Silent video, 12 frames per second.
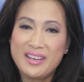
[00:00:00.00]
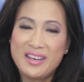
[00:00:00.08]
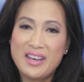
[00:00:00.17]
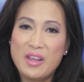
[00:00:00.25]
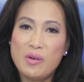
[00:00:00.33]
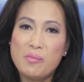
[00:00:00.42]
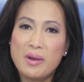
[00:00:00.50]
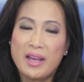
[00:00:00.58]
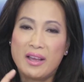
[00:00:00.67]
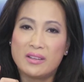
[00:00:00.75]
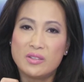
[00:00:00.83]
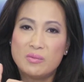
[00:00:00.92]
nếu
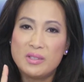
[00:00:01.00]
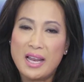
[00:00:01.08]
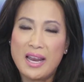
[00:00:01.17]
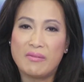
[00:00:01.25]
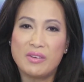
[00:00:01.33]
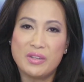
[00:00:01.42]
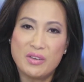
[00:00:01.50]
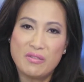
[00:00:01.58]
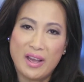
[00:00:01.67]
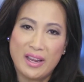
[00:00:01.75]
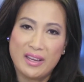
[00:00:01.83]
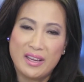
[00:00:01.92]
mà chúng ta làm được như
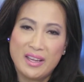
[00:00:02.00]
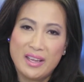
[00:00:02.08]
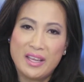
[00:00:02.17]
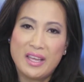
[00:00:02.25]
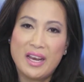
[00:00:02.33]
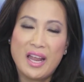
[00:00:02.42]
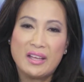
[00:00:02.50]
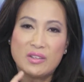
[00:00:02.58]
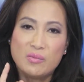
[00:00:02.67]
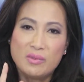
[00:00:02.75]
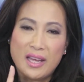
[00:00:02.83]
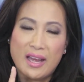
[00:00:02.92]
vậy nghĩa là
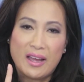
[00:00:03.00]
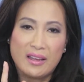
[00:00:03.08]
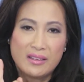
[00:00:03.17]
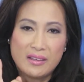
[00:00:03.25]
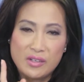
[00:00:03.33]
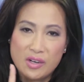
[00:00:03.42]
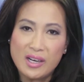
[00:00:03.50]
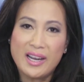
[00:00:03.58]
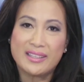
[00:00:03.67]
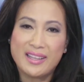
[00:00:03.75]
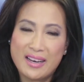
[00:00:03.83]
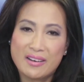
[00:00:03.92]
chúng ta rất
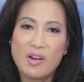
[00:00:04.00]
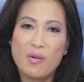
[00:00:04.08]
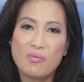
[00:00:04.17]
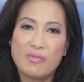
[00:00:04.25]
là thành công